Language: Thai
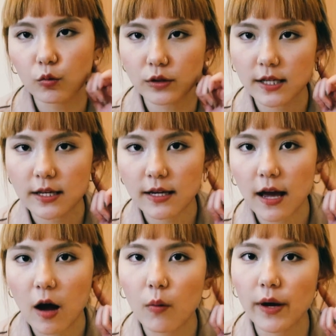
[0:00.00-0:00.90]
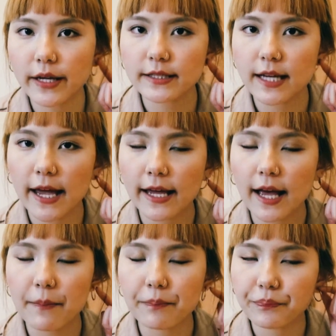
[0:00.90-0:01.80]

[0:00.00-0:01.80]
หูที่เอาไว้ใช้กับ